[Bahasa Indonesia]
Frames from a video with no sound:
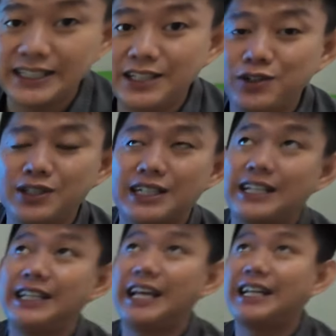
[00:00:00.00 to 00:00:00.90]
jadi router
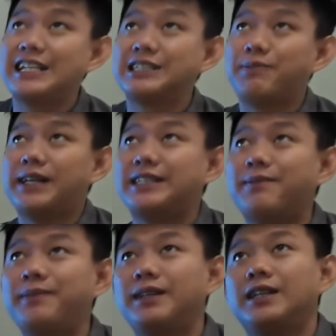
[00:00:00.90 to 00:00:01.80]
ini adalah
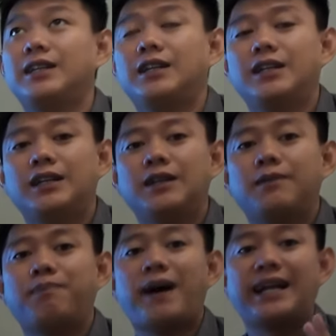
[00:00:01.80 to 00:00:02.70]
semacam
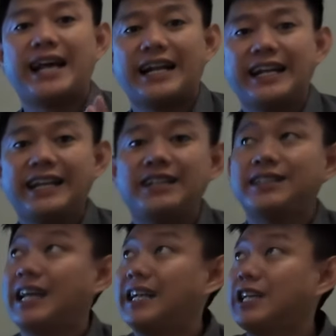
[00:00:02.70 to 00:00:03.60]
paralel
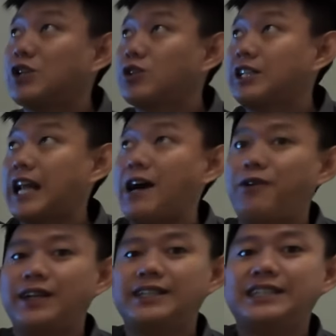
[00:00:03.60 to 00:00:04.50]
dari router
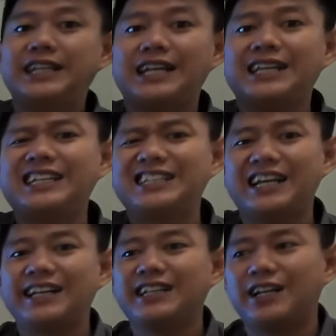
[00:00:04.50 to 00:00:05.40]
awal. Jadi kadang kita
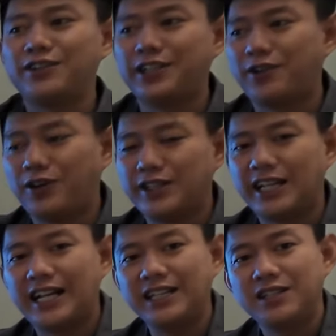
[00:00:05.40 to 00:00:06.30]
kan kalau nyewa
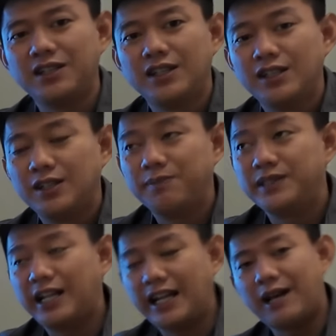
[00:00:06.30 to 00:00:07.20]
hotel kan
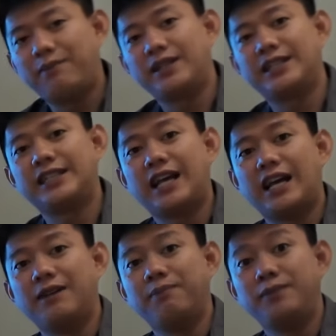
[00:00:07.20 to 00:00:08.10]
misalnya kamar
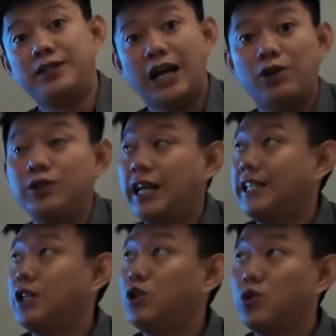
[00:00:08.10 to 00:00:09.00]
kita jauh
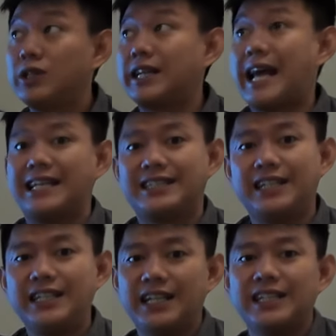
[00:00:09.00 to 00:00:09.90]
dari router
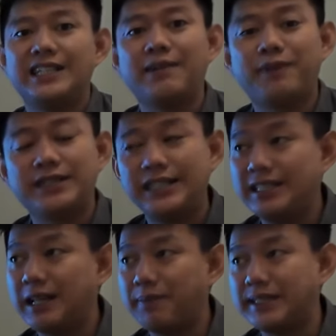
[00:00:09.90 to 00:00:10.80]
aslinya kita
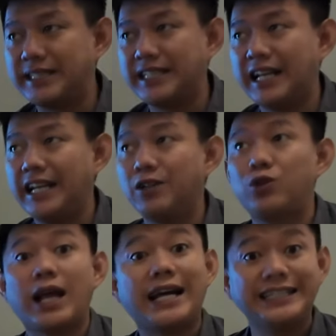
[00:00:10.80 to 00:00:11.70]
pasti dapat sinyalnya
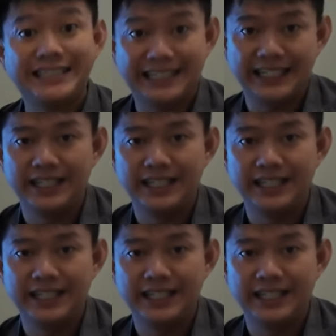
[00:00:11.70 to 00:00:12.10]
kurang kenceng.